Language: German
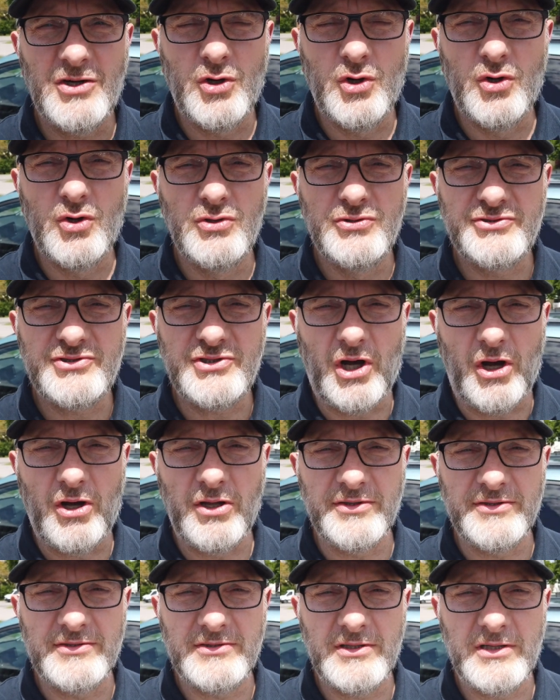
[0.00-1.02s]
und
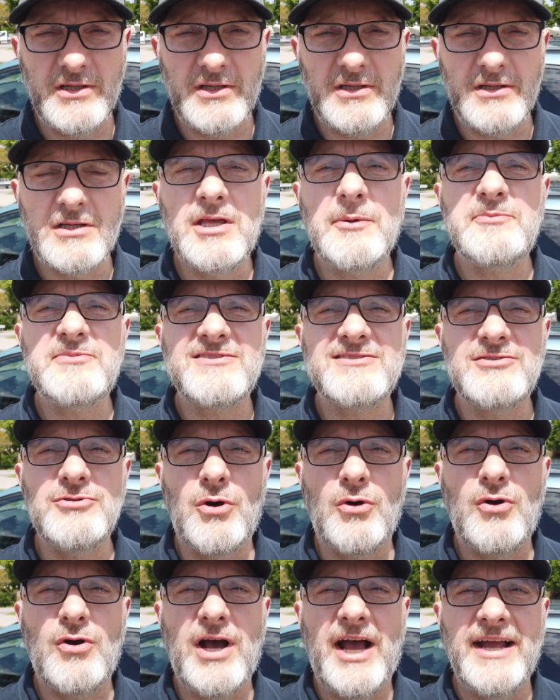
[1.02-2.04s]
dann äh, gibt es
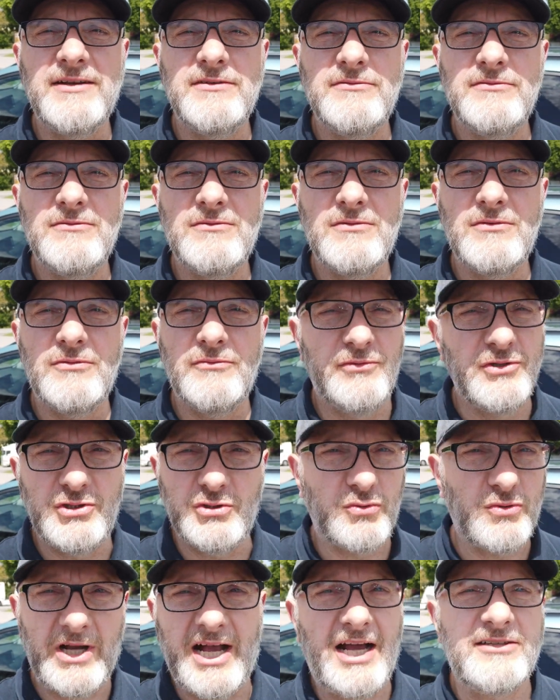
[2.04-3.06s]
noch ein
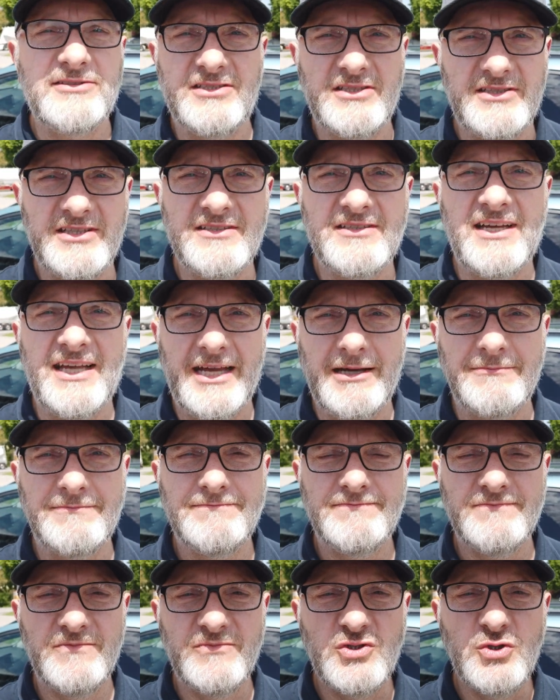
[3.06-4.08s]
Video garantiert hinterher.
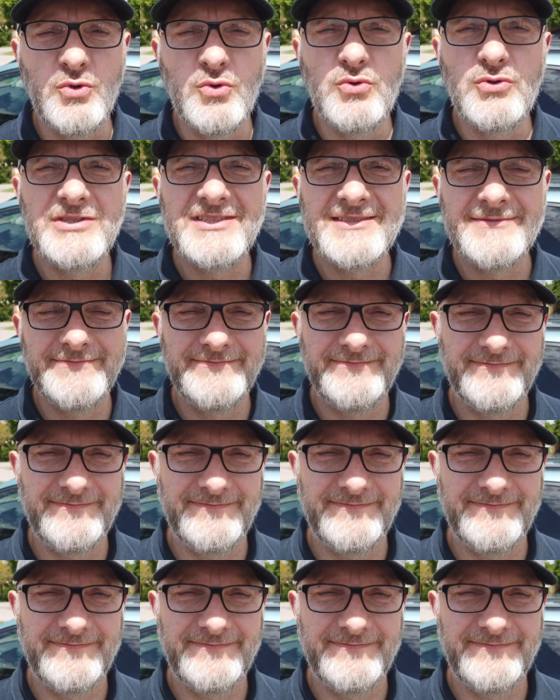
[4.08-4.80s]
Tschüss!